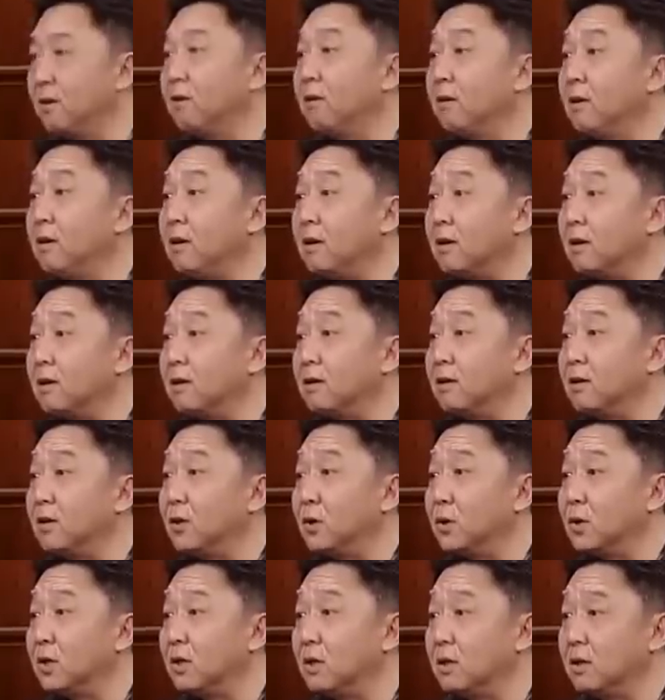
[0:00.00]
人而异。
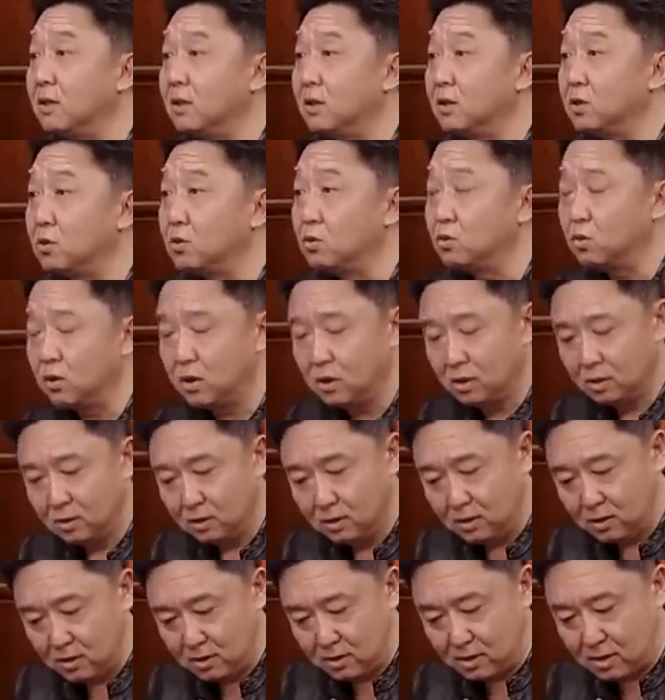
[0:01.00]
有的人呢就是说，
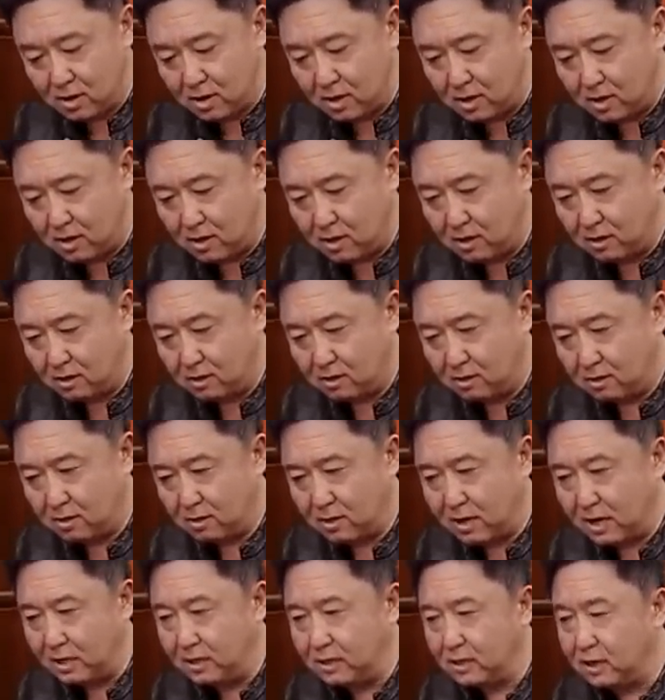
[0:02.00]

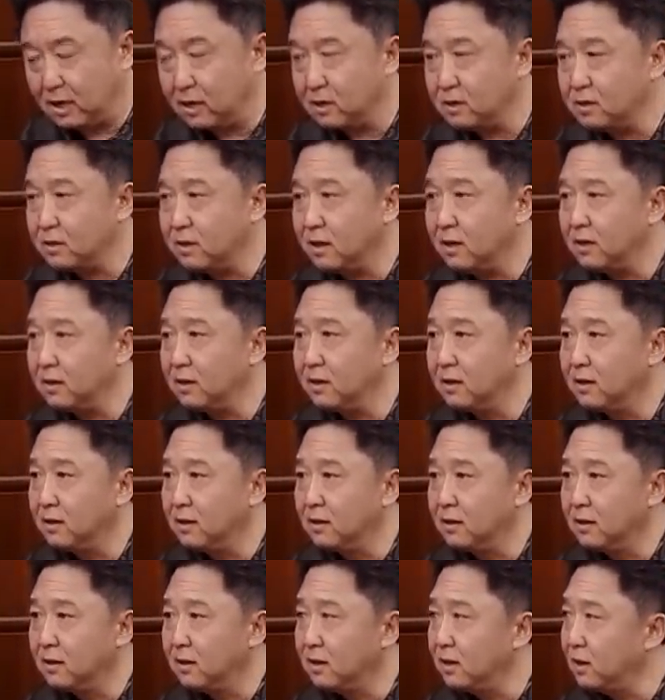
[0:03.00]
蓝长衫，
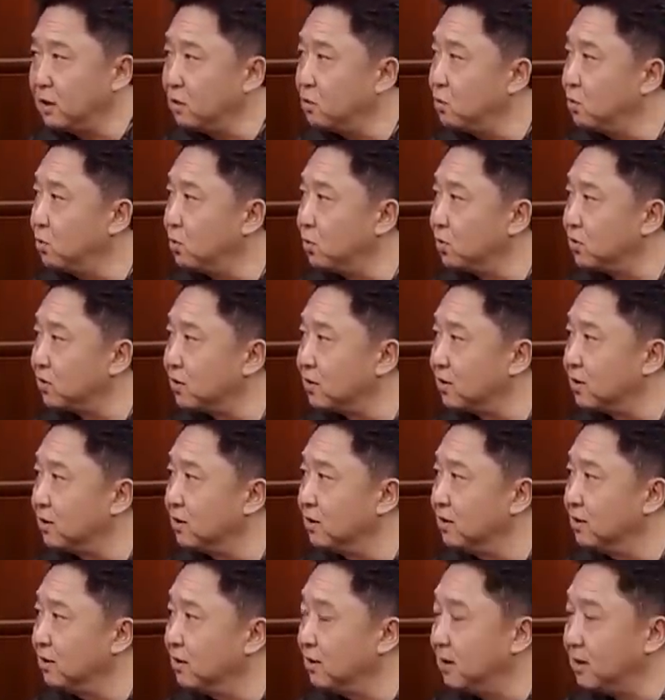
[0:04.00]
黑裤子。
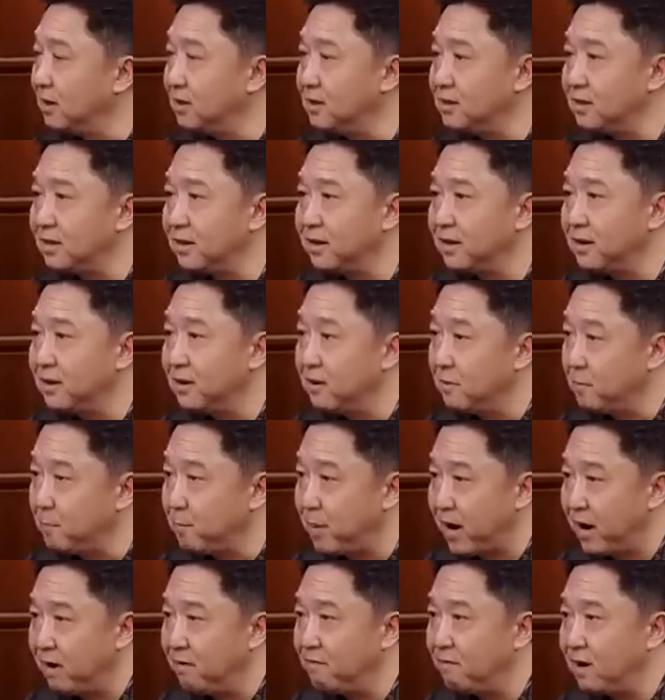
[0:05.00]
黑鞋
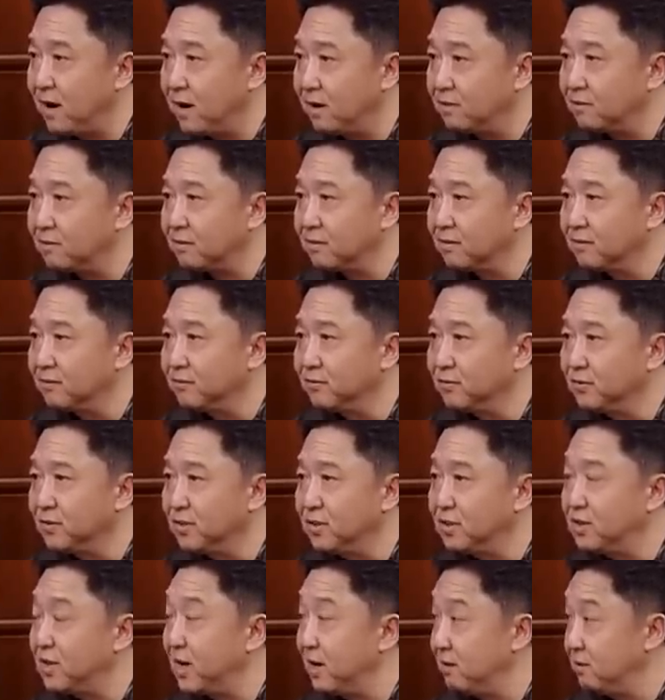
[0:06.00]
白袜子
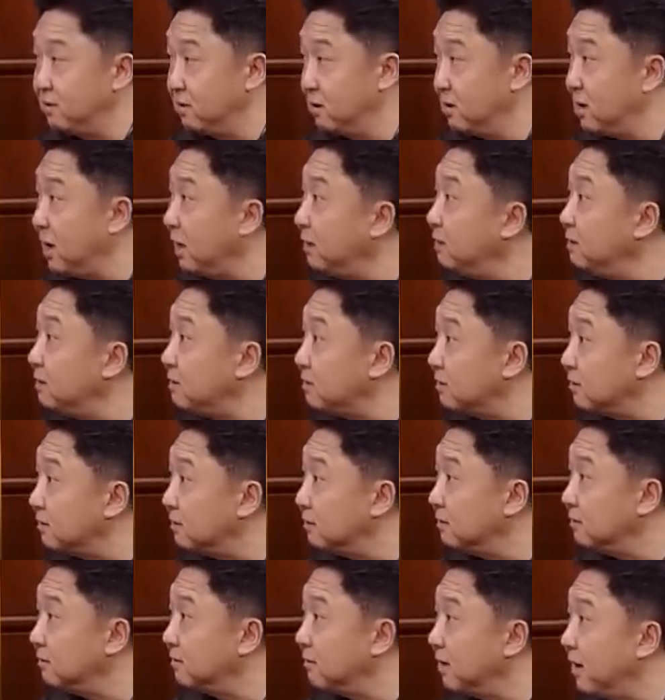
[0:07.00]
显着干净，
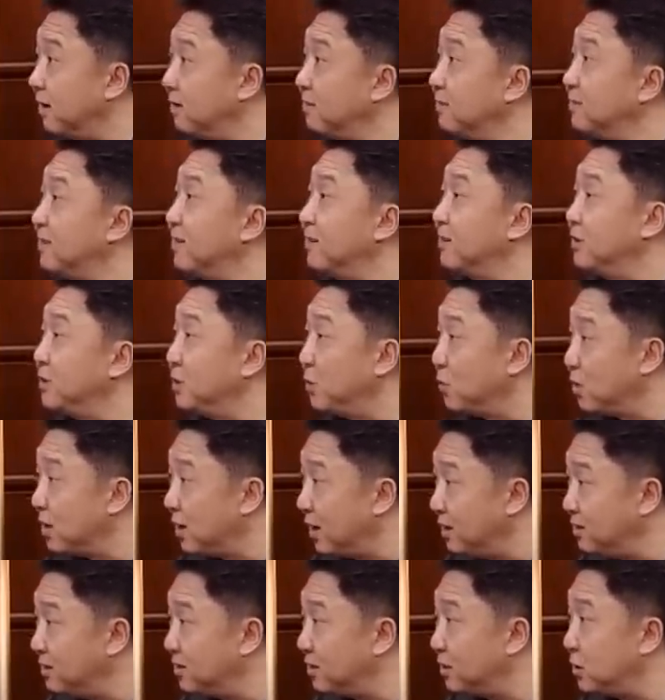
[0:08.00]
台上显得又
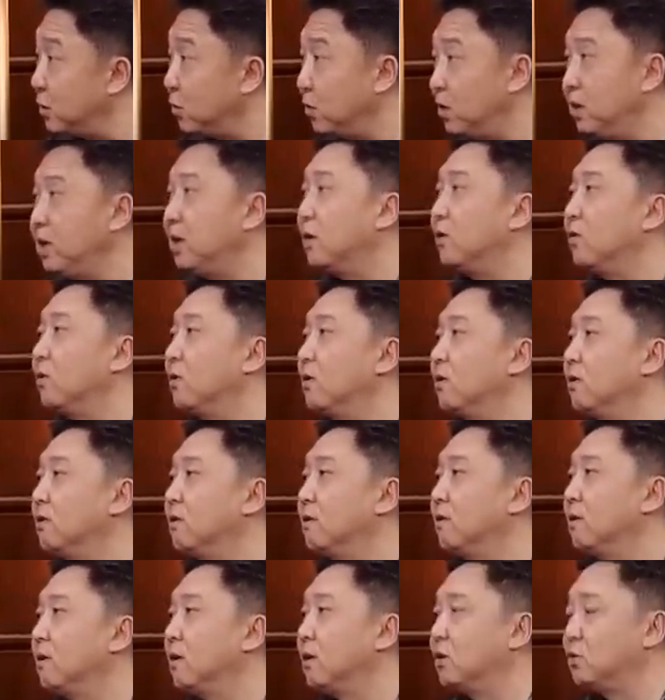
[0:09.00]
干净又利落，
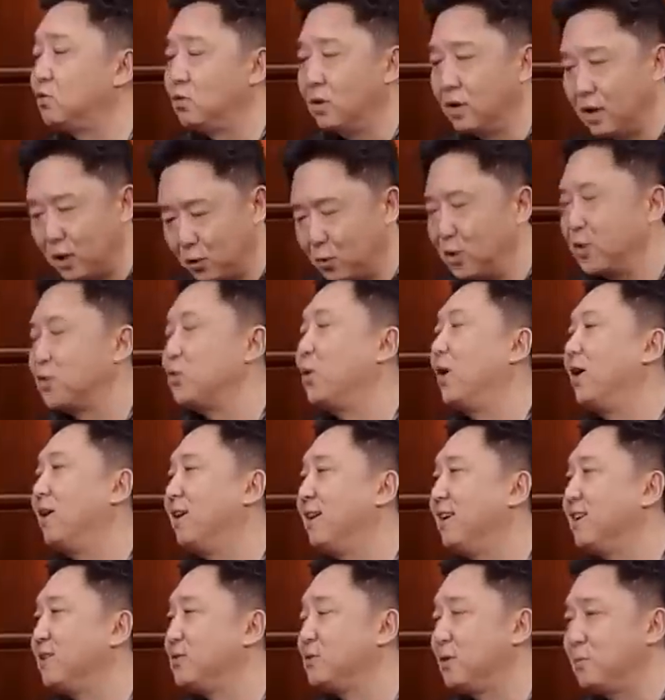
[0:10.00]
爽利。哎，对，
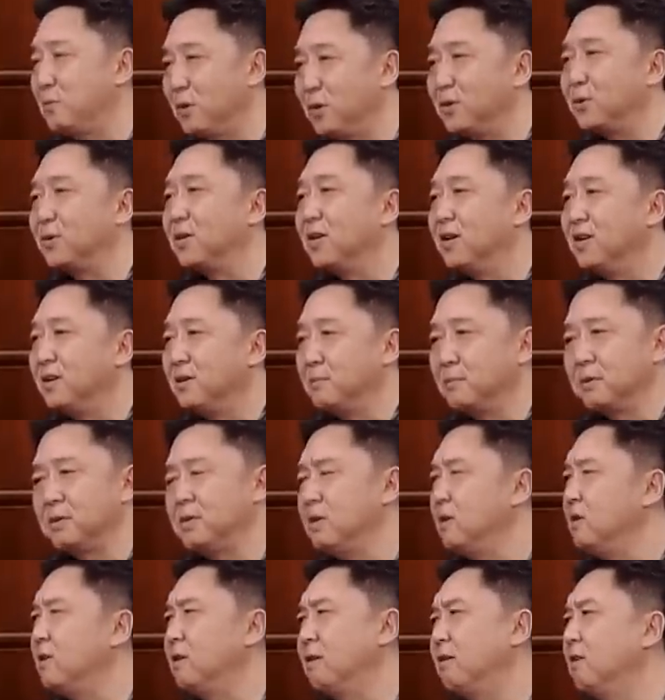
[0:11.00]
爽利，专门有，
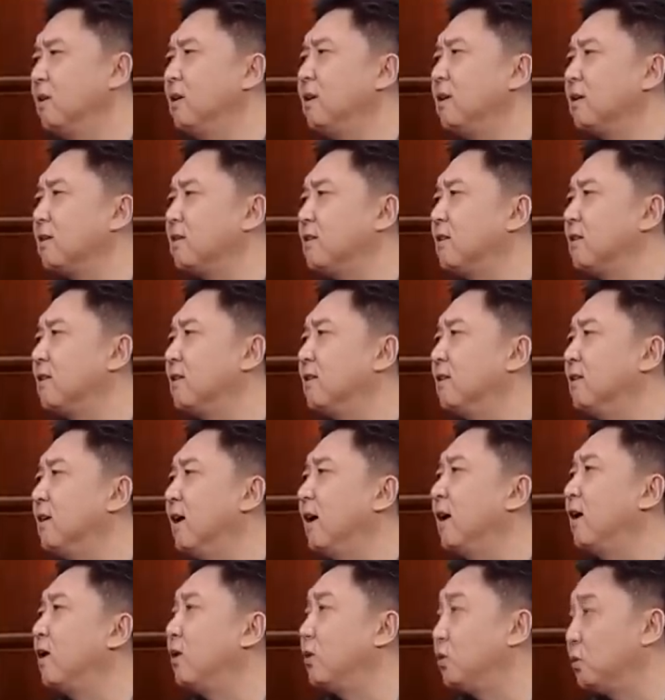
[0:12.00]
因人而异，各个人的
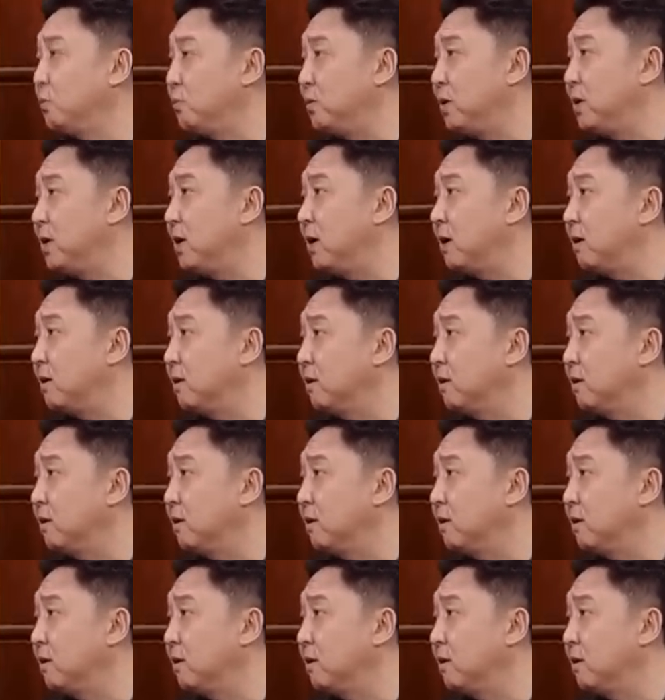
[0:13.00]
爱好都不一样，